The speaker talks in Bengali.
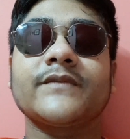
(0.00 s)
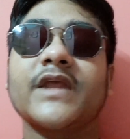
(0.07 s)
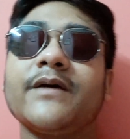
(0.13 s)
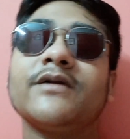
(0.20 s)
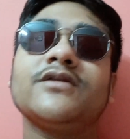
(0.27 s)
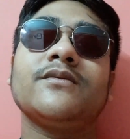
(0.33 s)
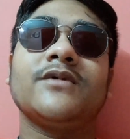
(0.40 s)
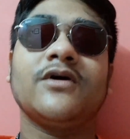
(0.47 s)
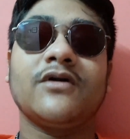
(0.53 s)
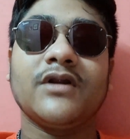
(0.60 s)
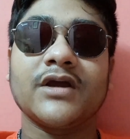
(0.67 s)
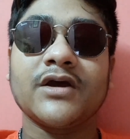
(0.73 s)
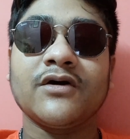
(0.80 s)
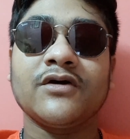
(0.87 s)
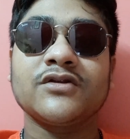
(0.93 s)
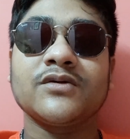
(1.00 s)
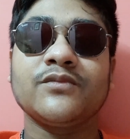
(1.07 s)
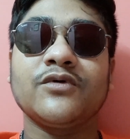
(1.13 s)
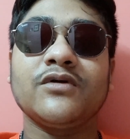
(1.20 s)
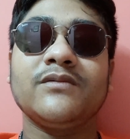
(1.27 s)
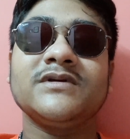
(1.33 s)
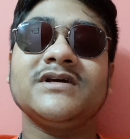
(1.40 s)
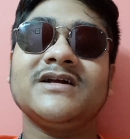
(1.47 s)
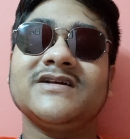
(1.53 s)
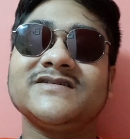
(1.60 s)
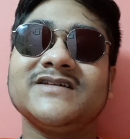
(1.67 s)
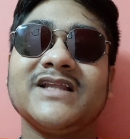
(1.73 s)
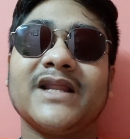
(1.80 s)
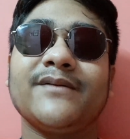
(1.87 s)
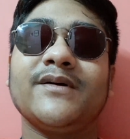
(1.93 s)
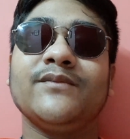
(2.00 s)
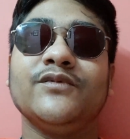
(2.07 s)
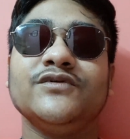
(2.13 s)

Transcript: এবার তোমরা অনেকে হয়তো বলবে যে আরে সিনেমা